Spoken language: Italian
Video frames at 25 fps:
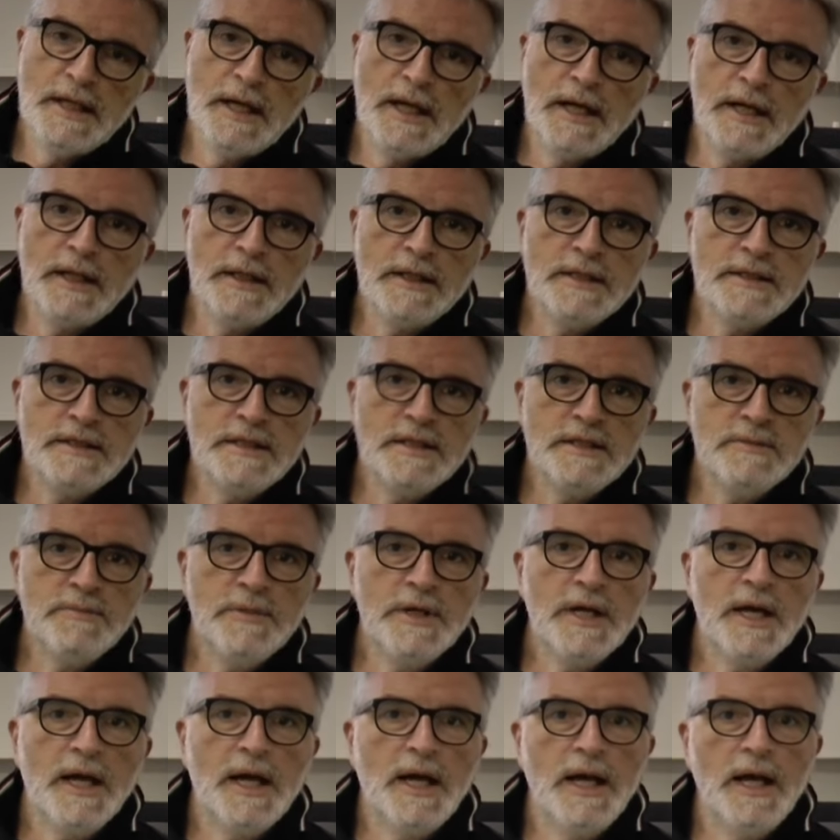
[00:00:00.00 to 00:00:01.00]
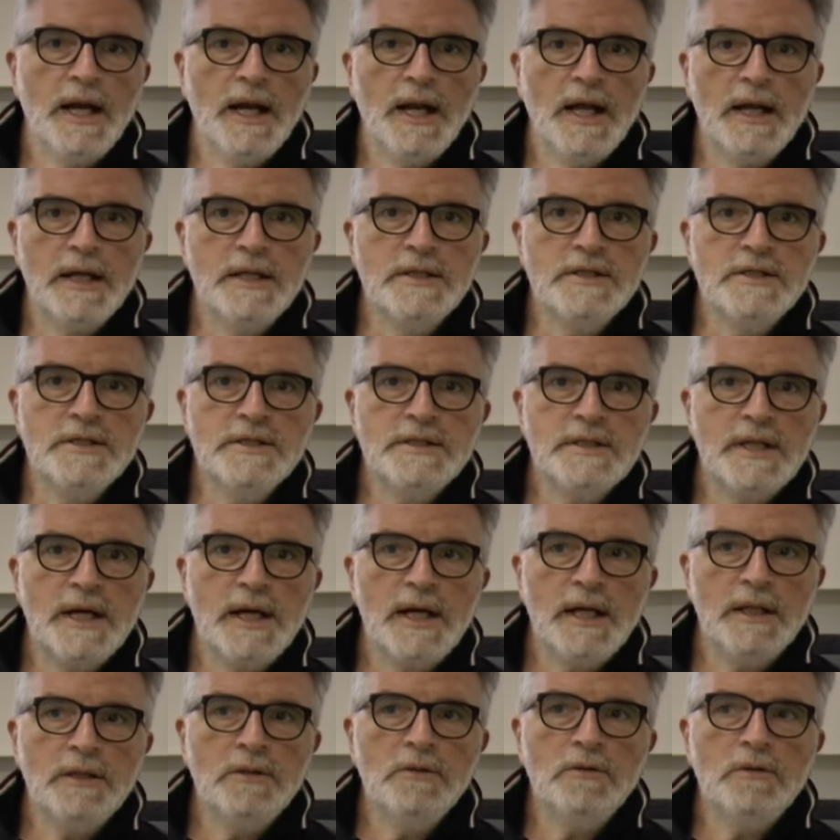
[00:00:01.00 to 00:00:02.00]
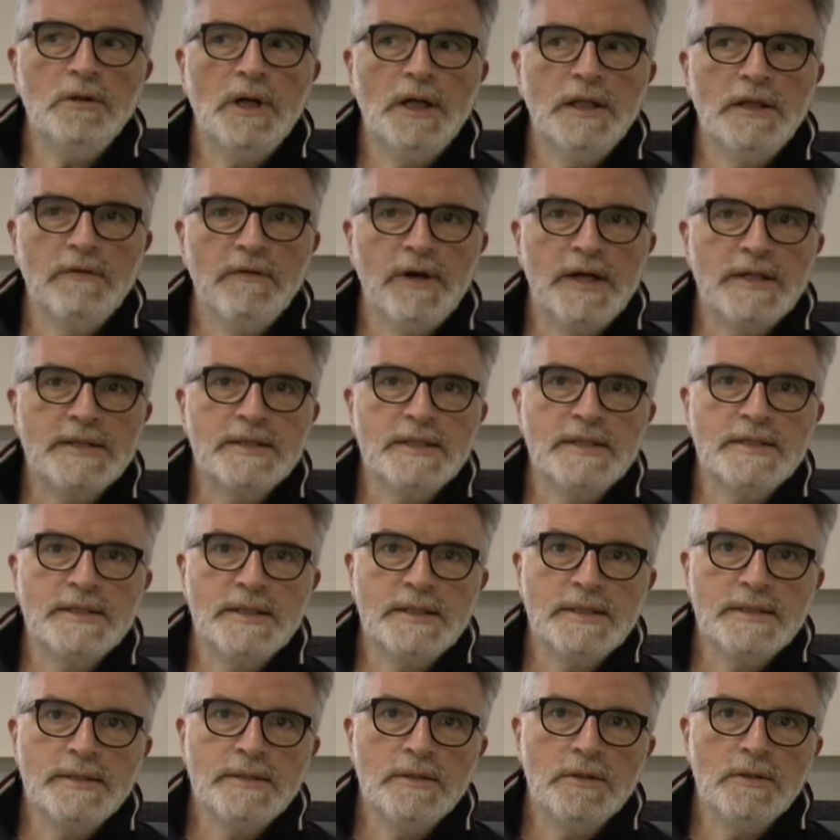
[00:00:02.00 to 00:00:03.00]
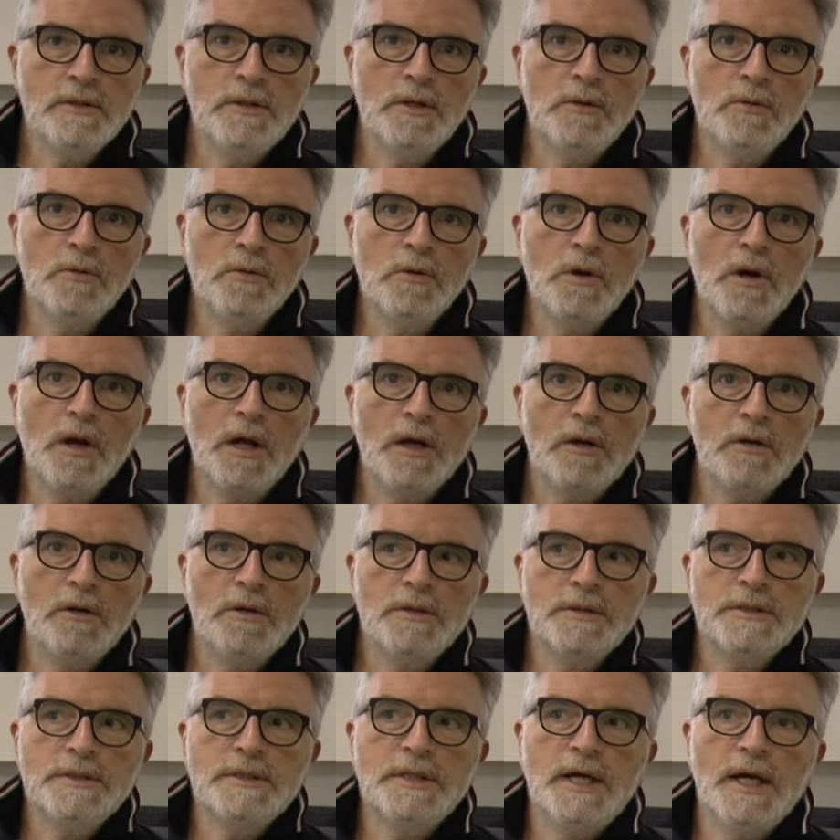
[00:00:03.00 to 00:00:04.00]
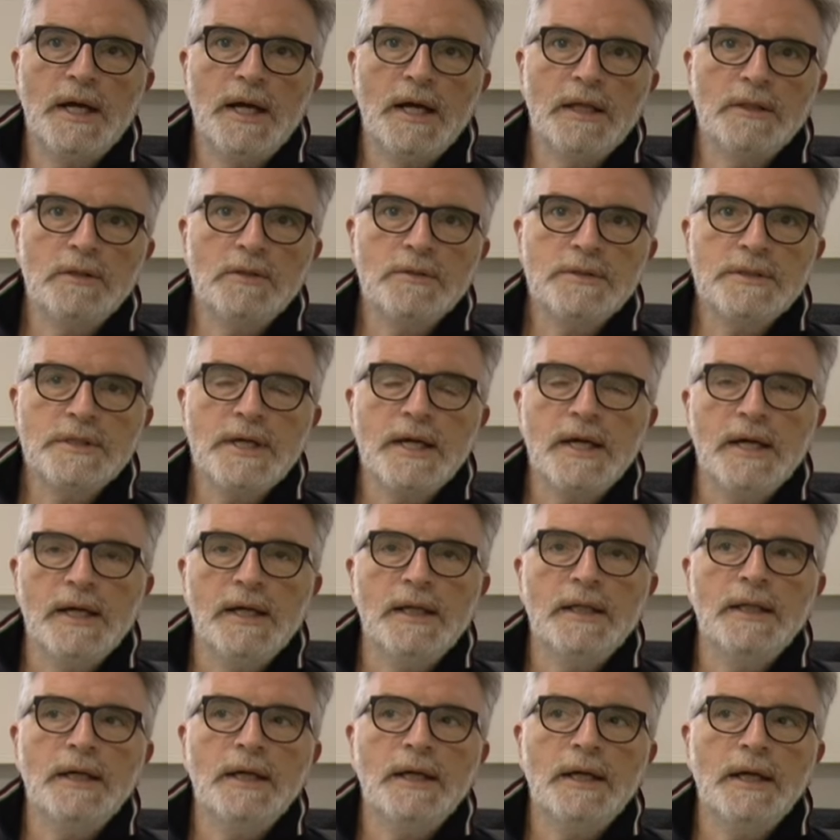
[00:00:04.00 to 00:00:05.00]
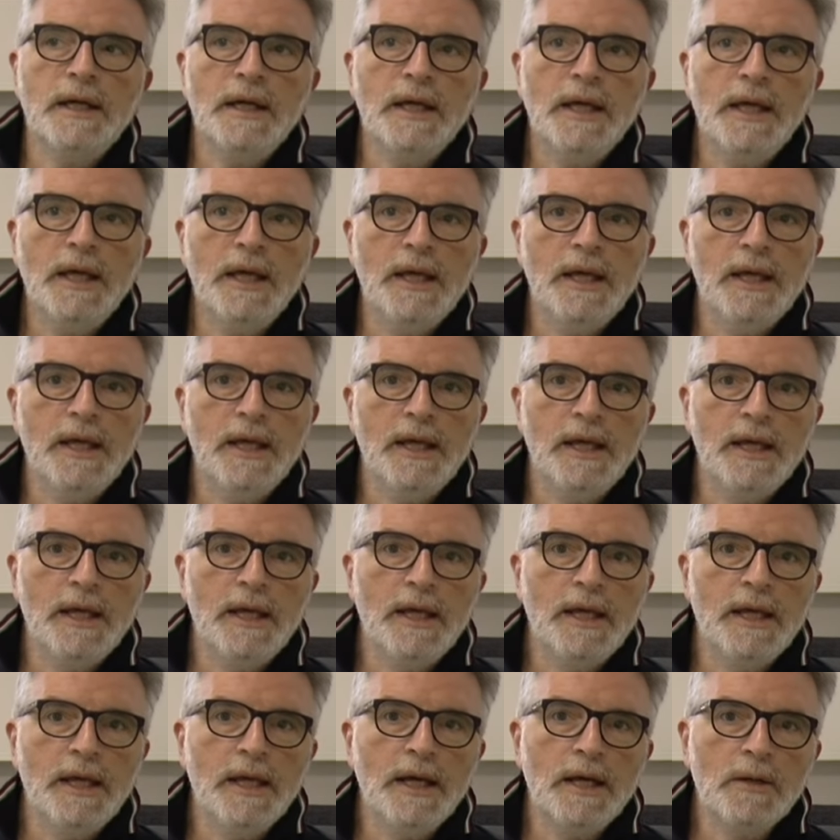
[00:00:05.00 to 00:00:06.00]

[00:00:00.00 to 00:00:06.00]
la rete sismica l'ha registrato a diverse stazioni lungo la costa toscana e